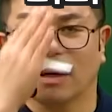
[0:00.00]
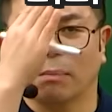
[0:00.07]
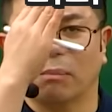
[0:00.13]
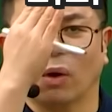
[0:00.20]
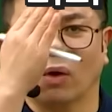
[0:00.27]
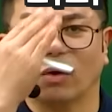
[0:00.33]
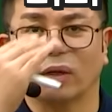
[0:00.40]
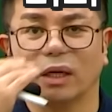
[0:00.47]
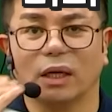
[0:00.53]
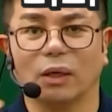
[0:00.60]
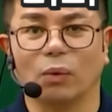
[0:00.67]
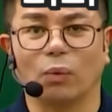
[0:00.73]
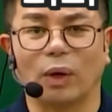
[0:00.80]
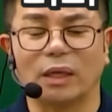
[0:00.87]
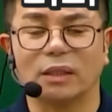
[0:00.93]
머리,
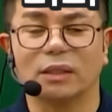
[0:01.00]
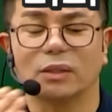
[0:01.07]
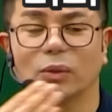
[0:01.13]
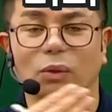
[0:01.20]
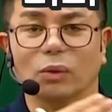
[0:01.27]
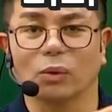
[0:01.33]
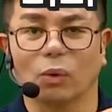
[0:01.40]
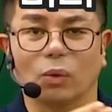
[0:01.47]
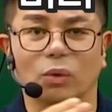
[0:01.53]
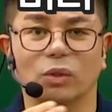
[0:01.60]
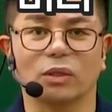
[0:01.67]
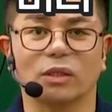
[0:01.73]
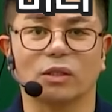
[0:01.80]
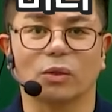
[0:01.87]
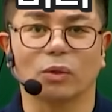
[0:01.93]
왼손,
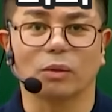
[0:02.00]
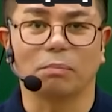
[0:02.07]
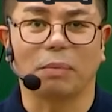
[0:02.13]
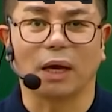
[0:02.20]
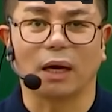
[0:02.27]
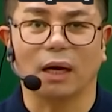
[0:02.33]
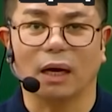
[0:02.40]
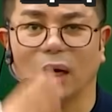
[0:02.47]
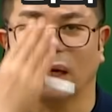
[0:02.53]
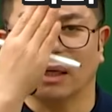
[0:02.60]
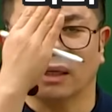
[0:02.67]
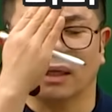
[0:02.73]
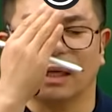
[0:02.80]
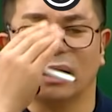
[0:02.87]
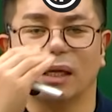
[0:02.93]
오른손, 배가
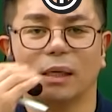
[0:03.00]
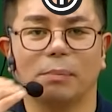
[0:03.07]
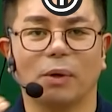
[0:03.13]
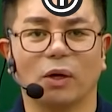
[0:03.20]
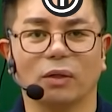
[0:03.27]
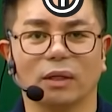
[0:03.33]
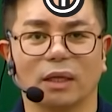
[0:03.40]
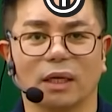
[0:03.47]
1번,